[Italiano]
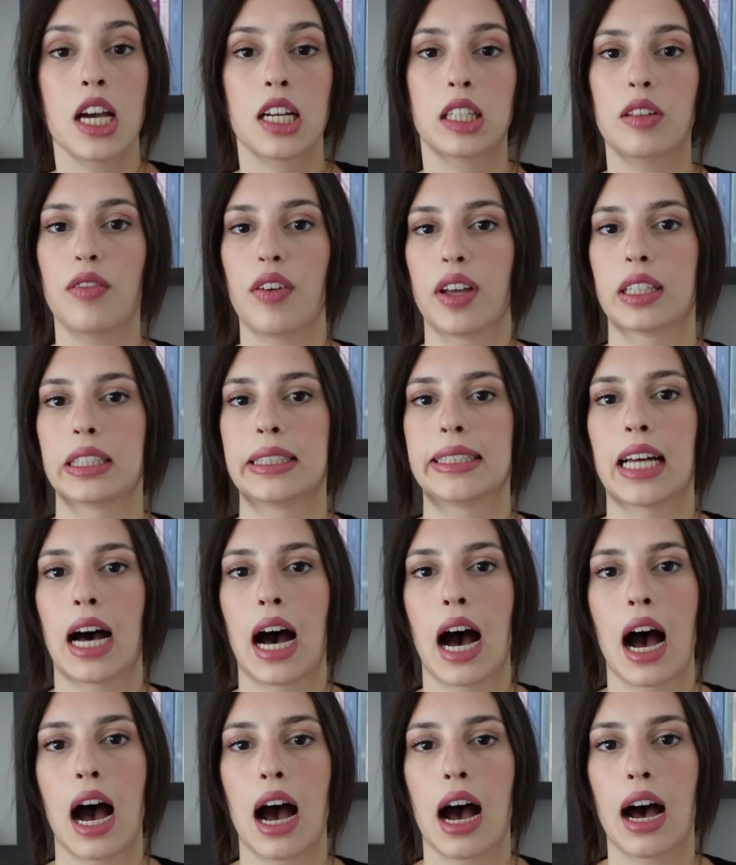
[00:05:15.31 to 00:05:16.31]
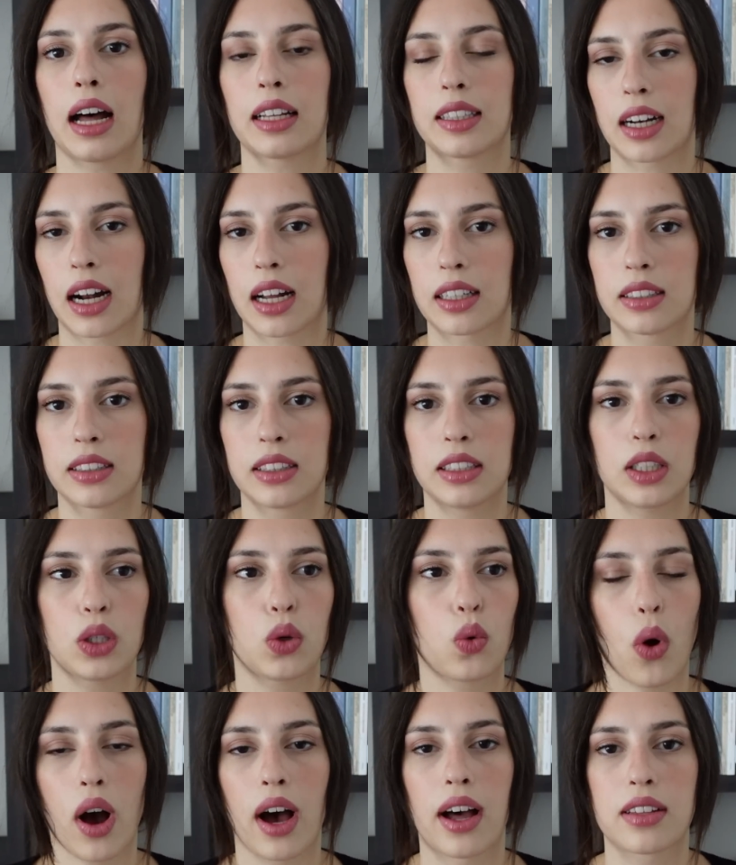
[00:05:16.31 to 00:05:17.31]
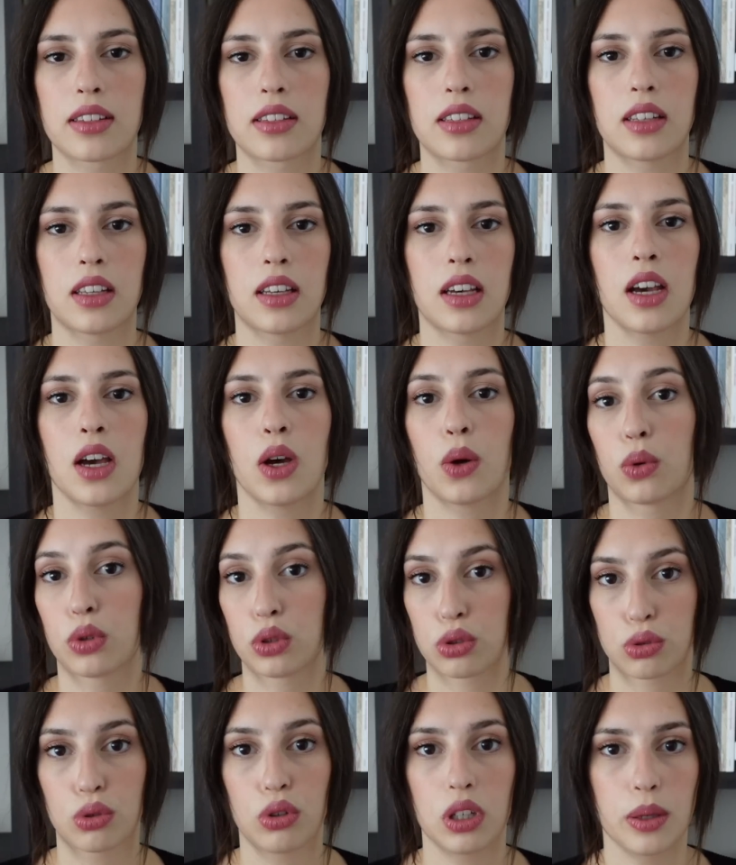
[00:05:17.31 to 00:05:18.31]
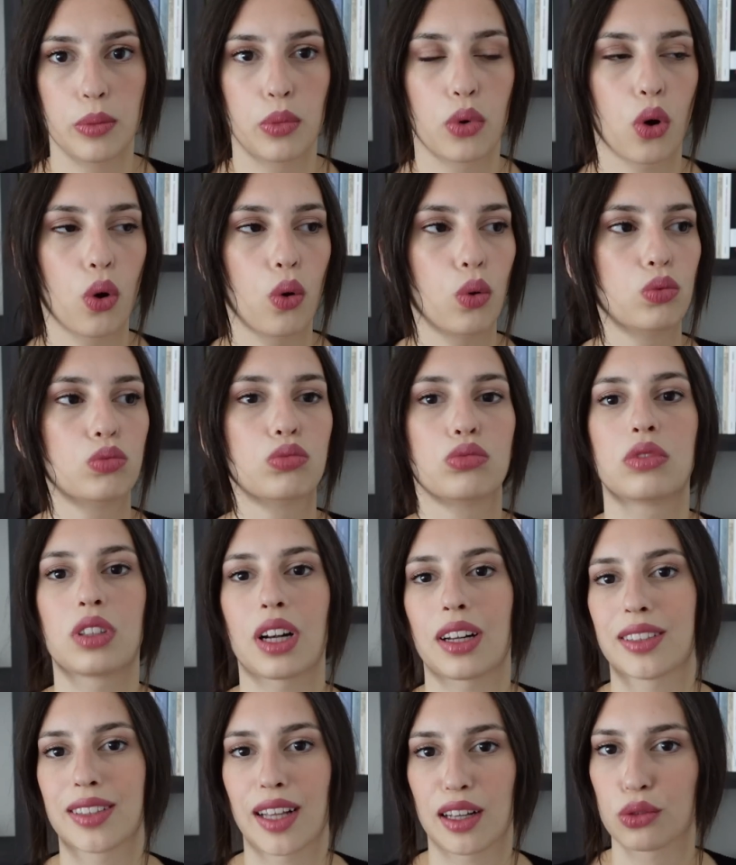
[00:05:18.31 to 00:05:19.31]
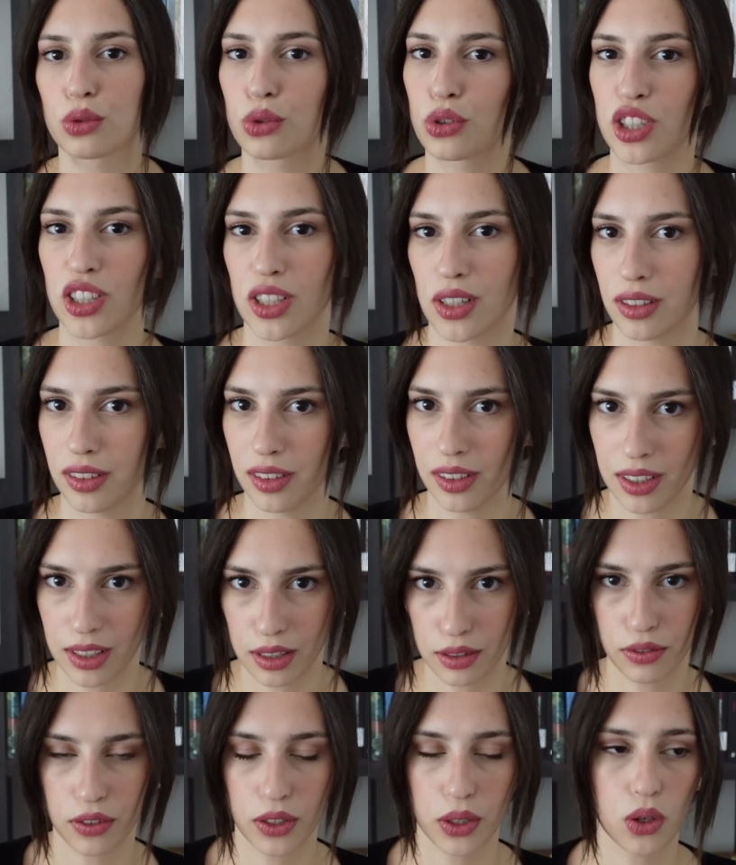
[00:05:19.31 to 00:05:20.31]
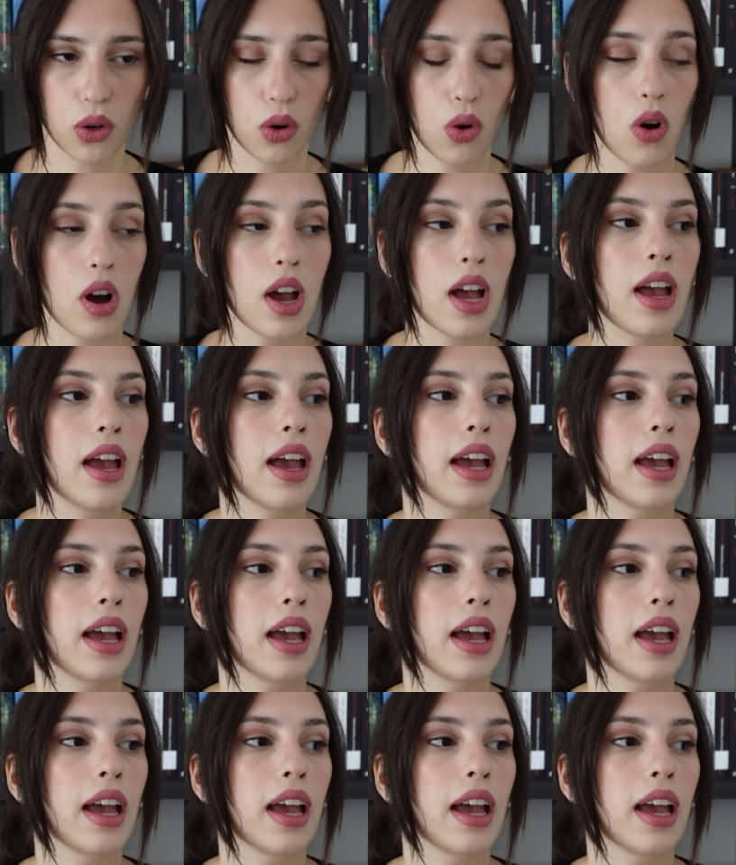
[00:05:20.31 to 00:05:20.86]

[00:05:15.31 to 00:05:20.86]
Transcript: diventa a tratti quasi questo libro un trattato scientifico